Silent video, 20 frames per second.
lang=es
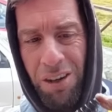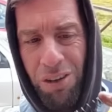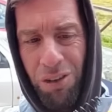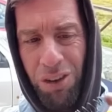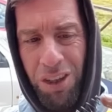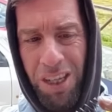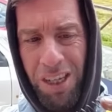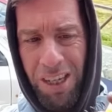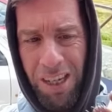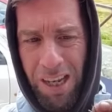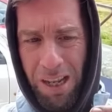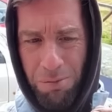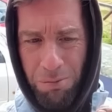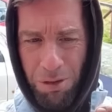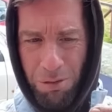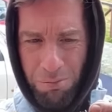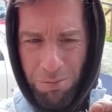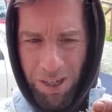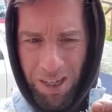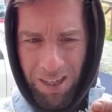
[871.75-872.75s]
no tiene la
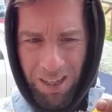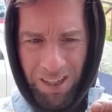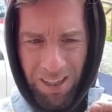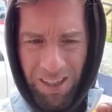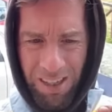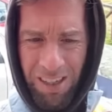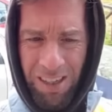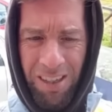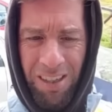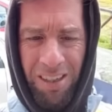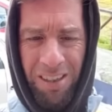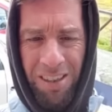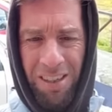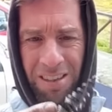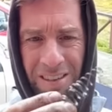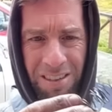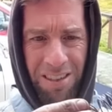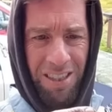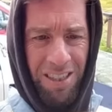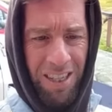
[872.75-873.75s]
misma
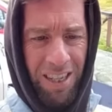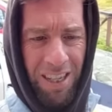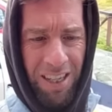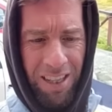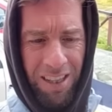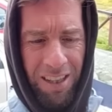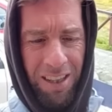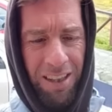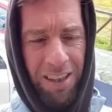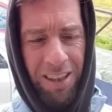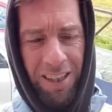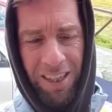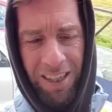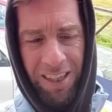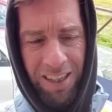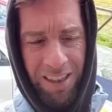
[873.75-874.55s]
densidad. Ahora este,